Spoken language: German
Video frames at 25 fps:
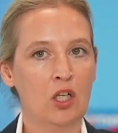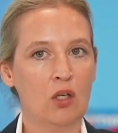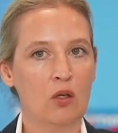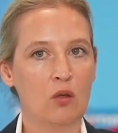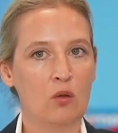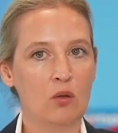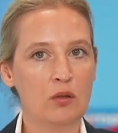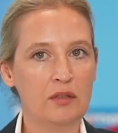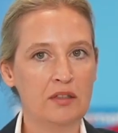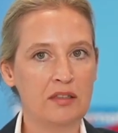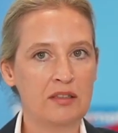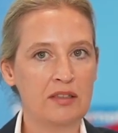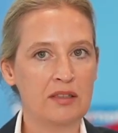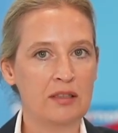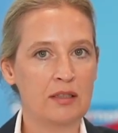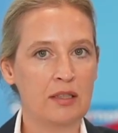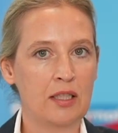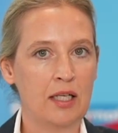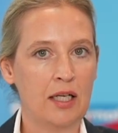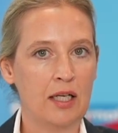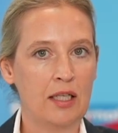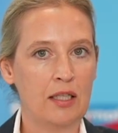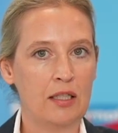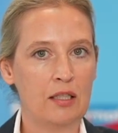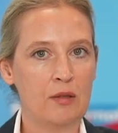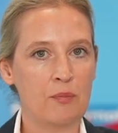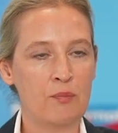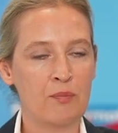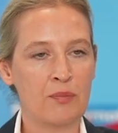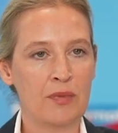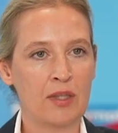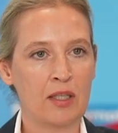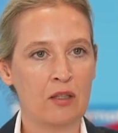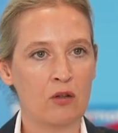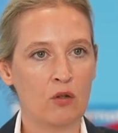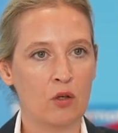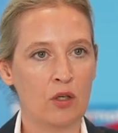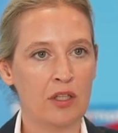und ähm,
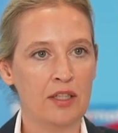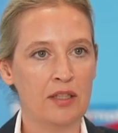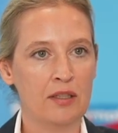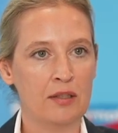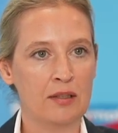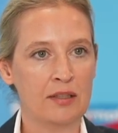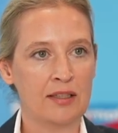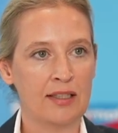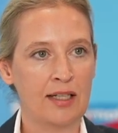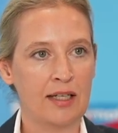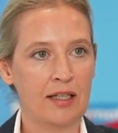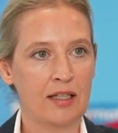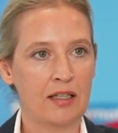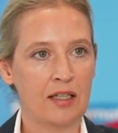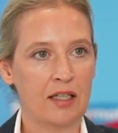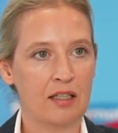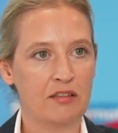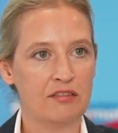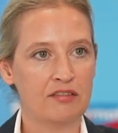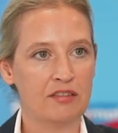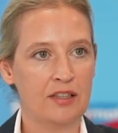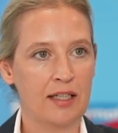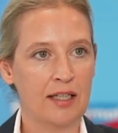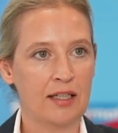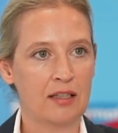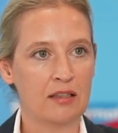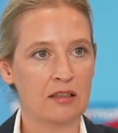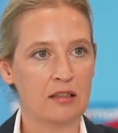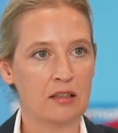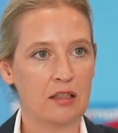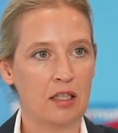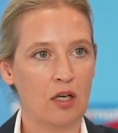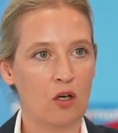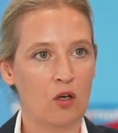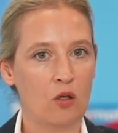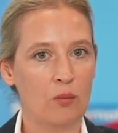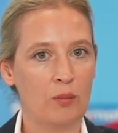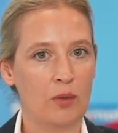neue
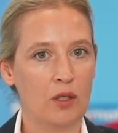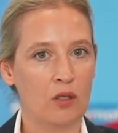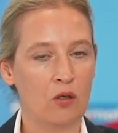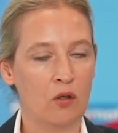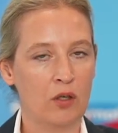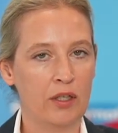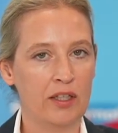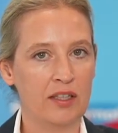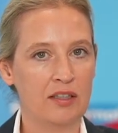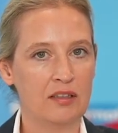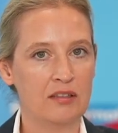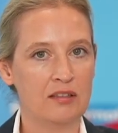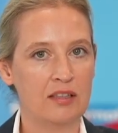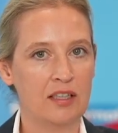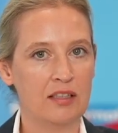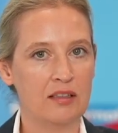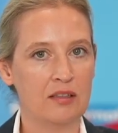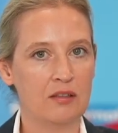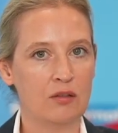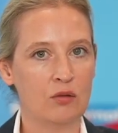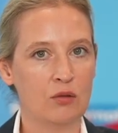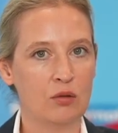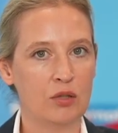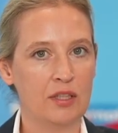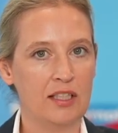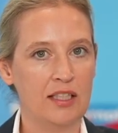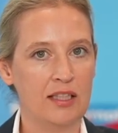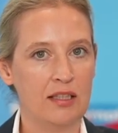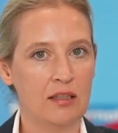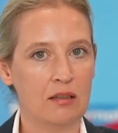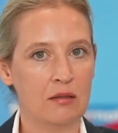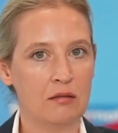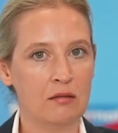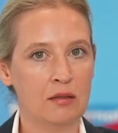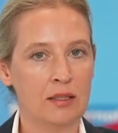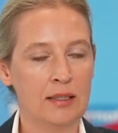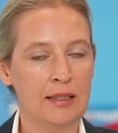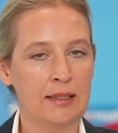Kernkraftwerke auch mit neueren
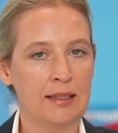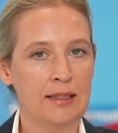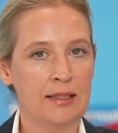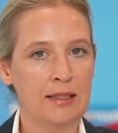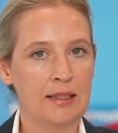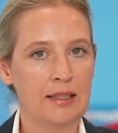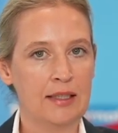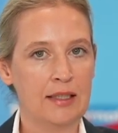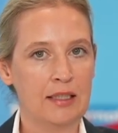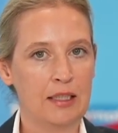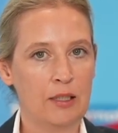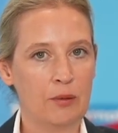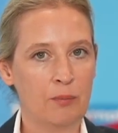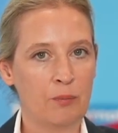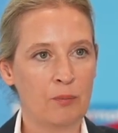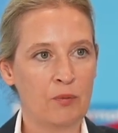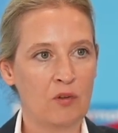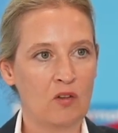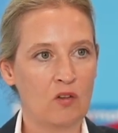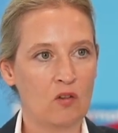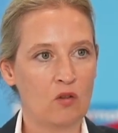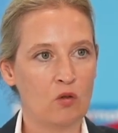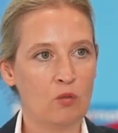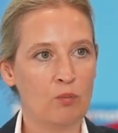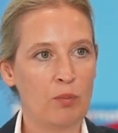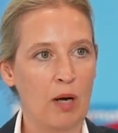Technologien ähm, zu